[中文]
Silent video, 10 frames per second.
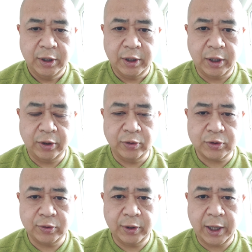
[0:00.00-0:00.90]
呃，流
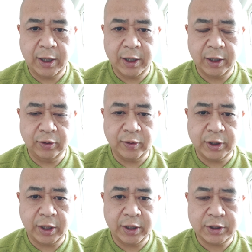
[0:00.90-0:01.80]
出了很多
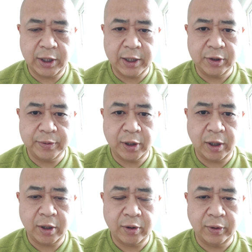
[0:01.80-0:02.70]
这个性感照片
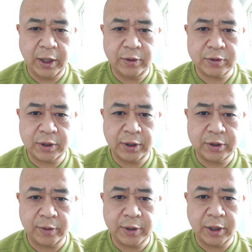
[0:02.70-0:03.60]
儿，后来又说这个
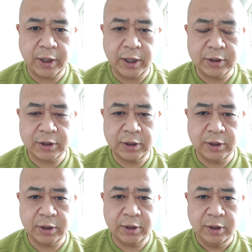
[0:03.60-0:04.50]
照片呢
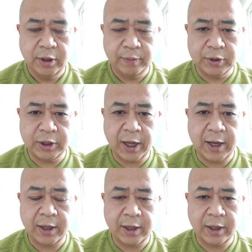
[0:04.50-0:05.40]
是不是他
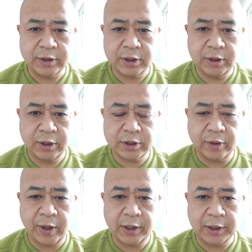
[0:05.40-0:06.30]
啊？是张
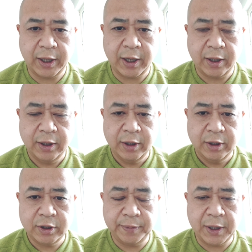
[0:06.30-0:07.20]
冠李戴，
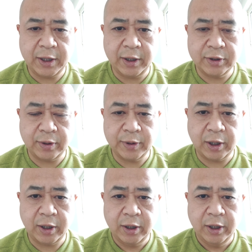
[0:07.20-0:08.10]
是别人的照片
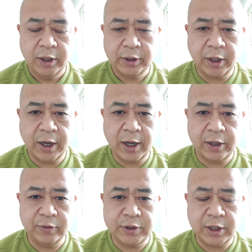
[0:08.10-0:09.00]
儿。当然还
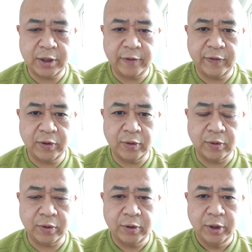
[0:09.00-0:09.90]
有借这个风
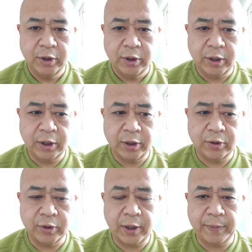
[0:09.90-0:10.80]
口，呃，
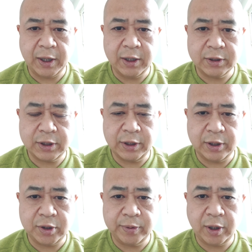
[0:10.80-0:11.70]
有人把自己的
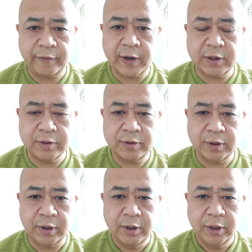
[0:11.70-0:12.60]
照片发上去，
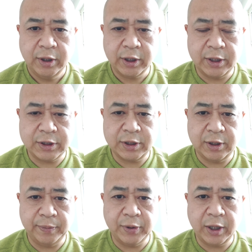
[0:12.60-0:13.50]
给自
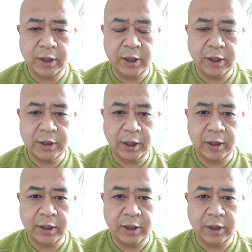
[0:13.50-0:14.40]
己博一个这
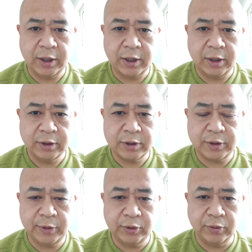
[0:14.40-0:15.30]
个知
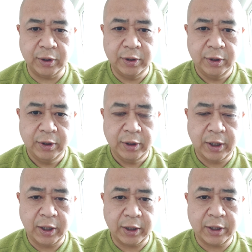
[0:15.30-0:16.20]
名度
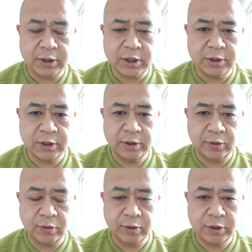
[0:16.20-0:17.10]
啊，跟着蹭蹭
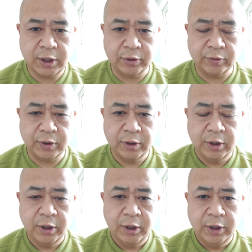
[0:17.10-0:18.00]
热度。
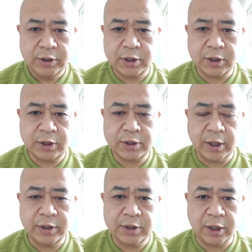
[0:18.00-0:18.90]
其实你
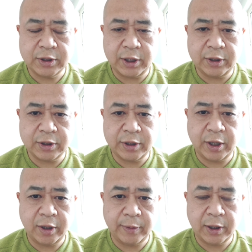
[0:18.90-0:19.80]
想一想，真的是这
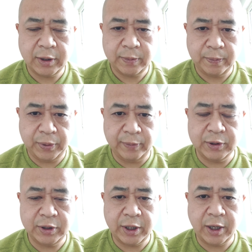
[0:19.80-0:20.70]
样吗？并不
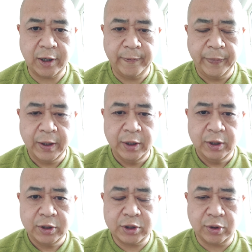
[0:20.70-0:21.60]
是这样。
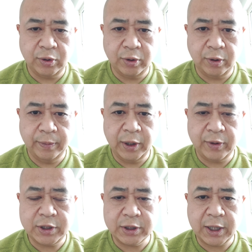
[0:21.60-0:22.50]
事后美
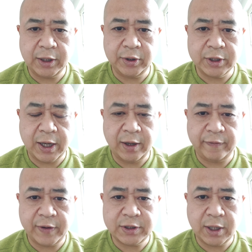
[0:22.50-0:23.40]
国警察调查
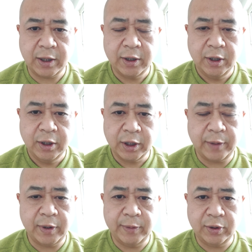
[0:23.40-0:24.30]
发现，
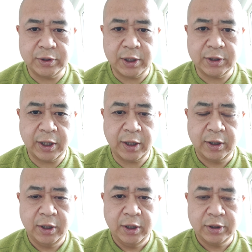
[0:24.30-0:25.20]
根本没有强奸，
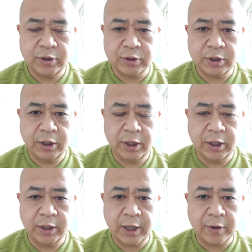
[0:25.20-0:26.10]
就是一
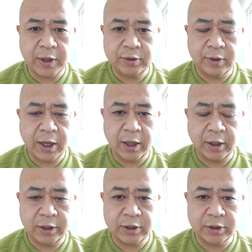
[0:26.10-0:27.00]
个男欢女爱，
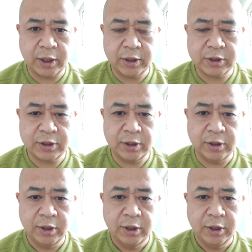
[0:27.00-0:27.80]
很正常的事情。